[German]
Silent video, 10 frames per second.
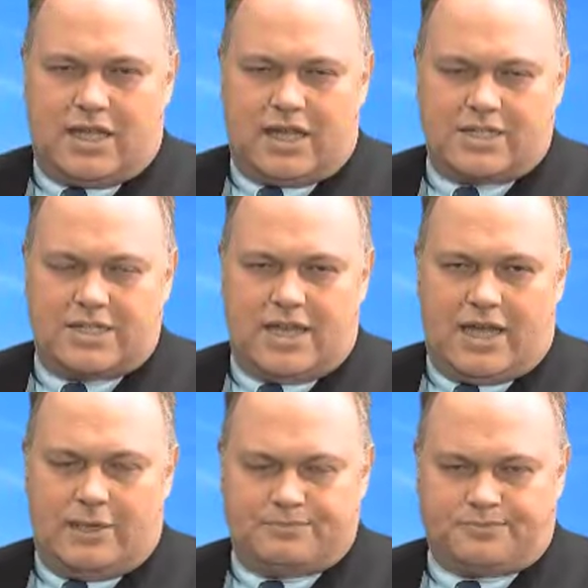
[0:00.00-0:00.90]
äh, ganz
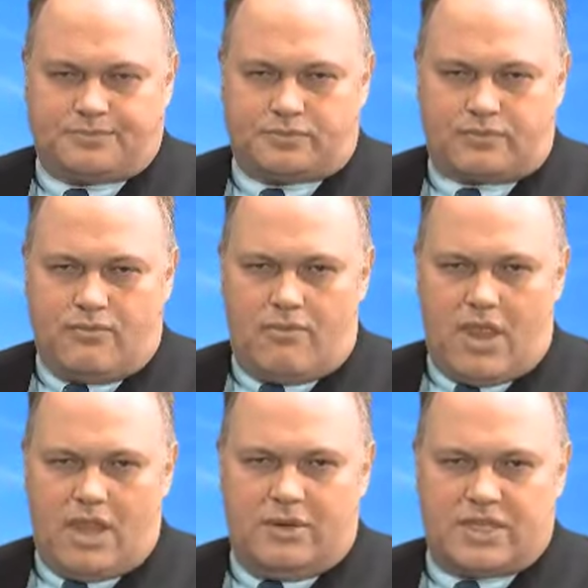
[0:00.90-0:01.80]
klar.
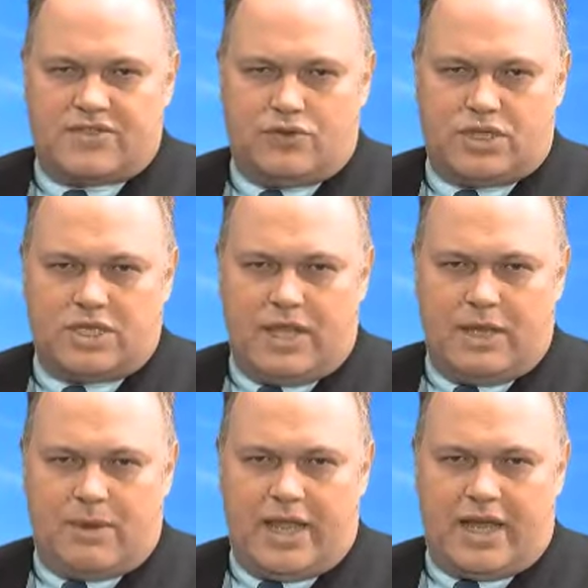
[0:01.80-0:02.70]
Das wird äh,
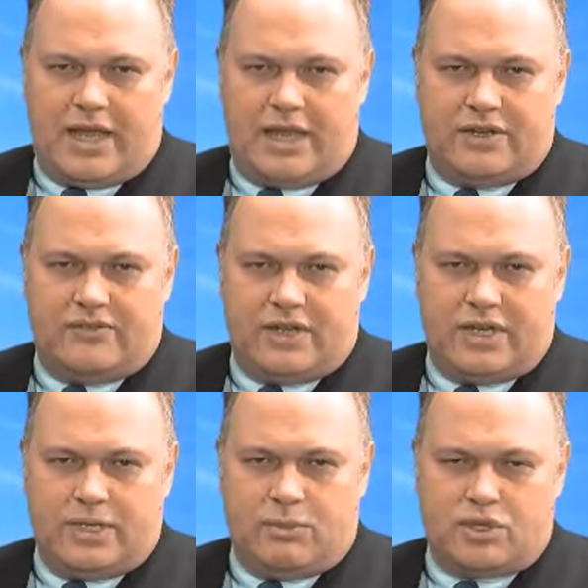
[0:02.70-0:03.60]
immer hergehalten,
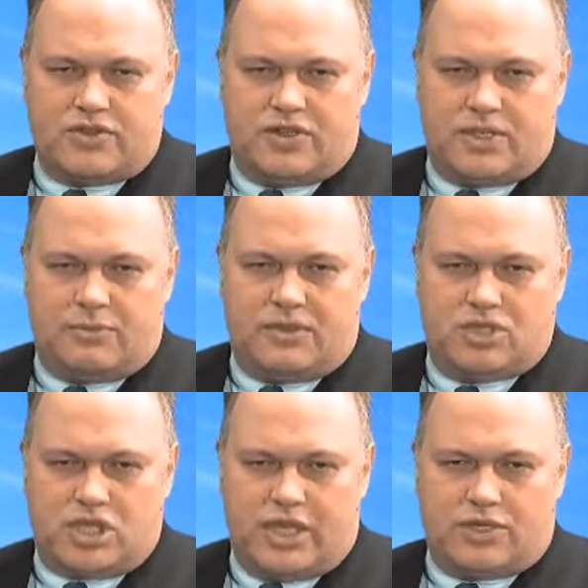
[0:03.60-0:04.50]
wenn die Börse
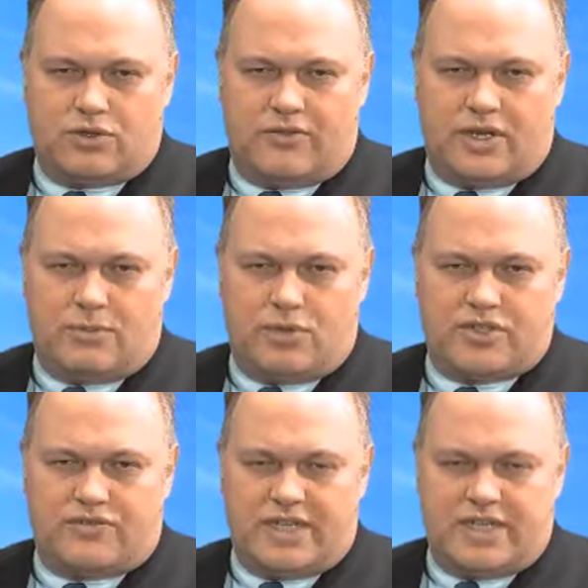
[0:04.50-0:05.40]
steigt oder wenn die
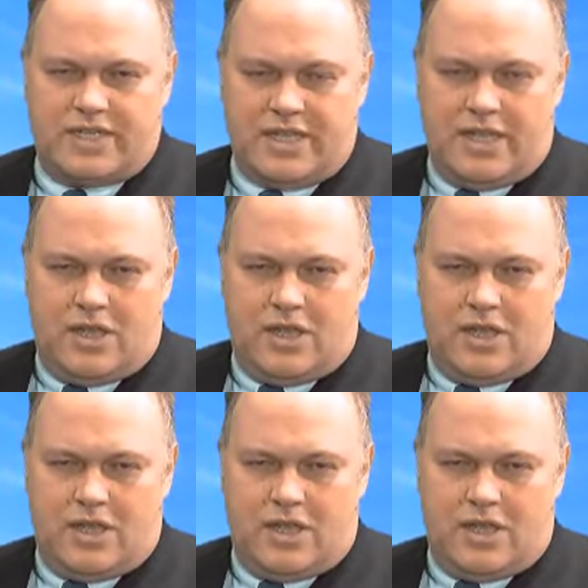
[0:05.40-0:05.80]
Börse fällt.